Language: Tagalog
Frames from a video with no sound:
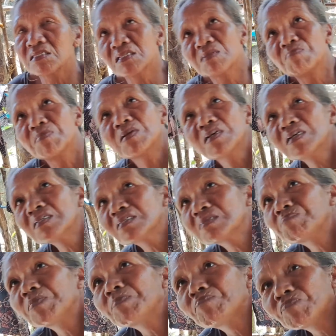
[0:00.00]
7,
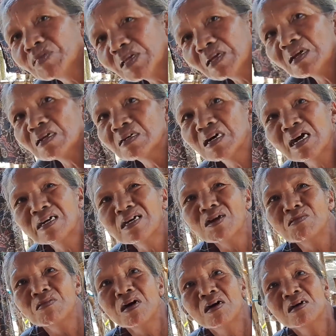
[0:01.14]
850. 850. Ay, ngayon.